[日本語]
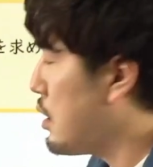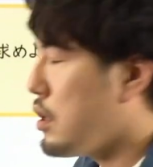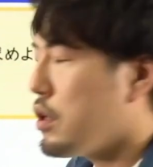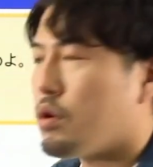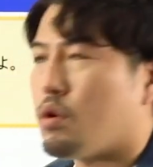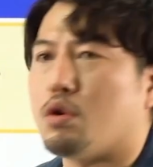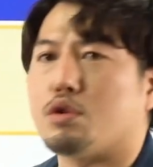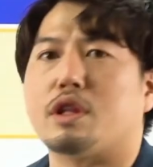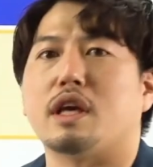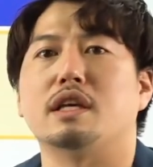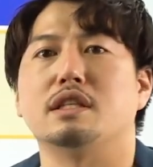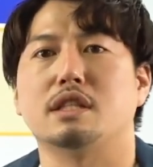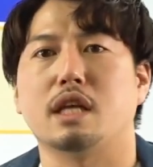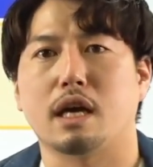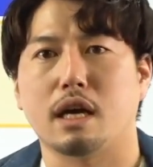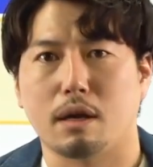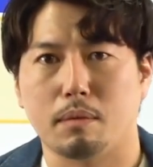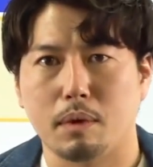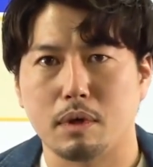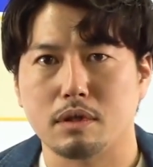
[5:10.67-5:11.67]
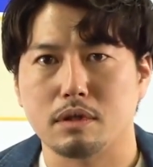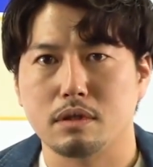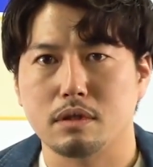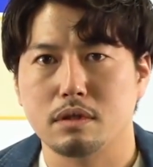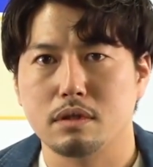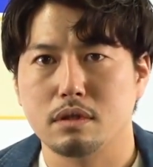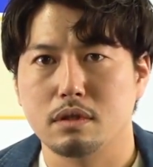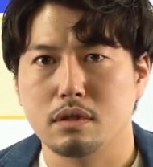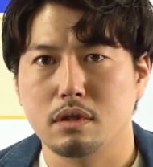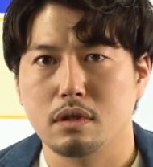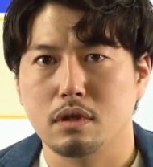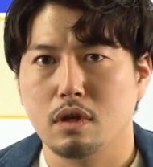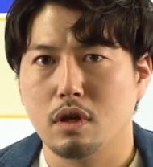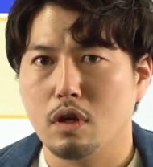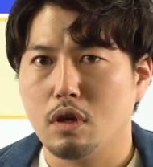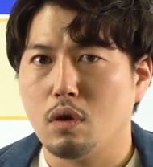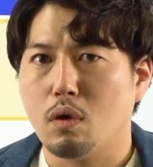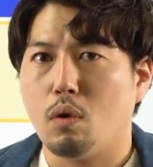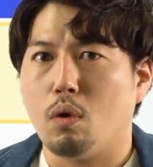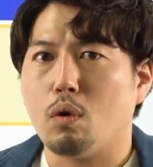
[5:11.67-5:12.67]
固定してあげます。
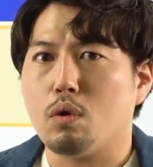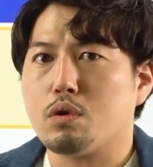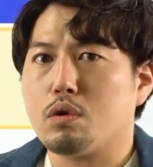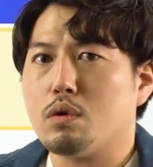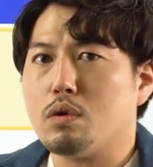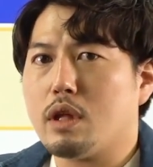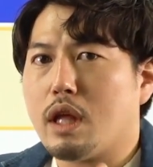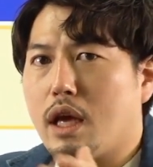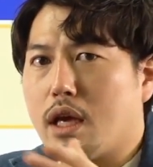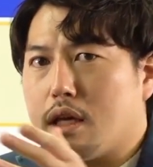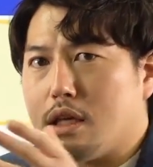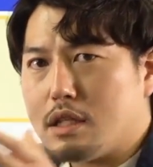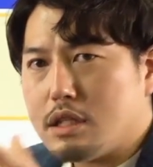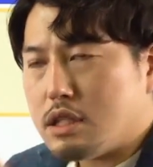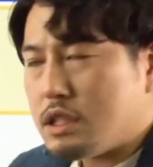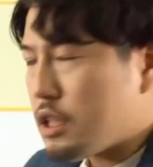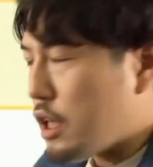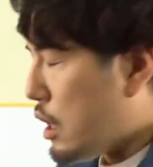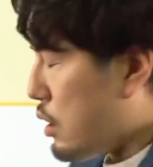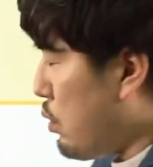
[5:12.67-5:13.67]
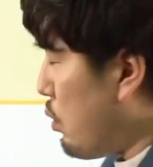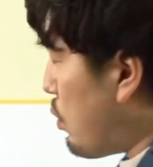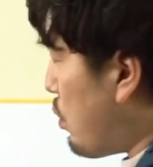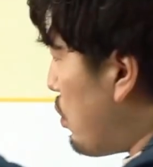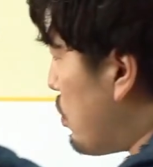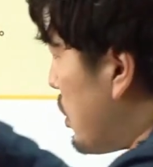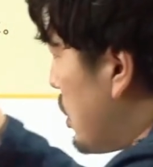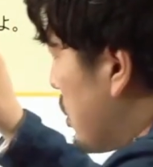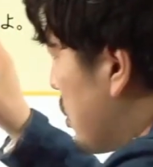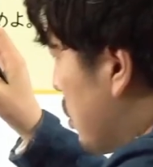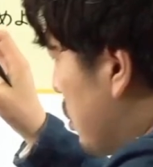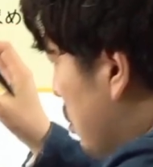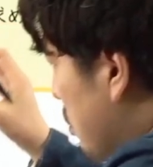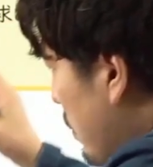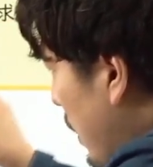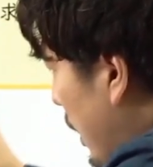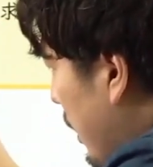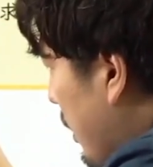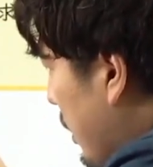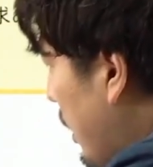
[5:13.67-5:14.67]
大人いちがここに
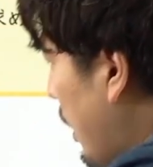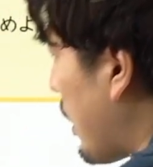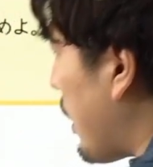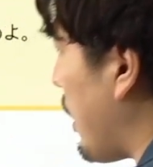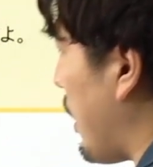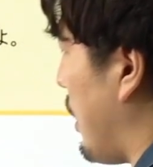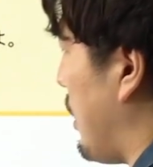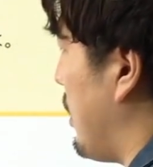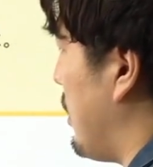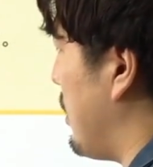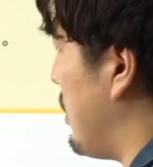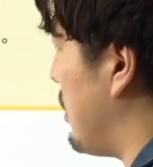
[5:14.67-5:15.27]
座ったら、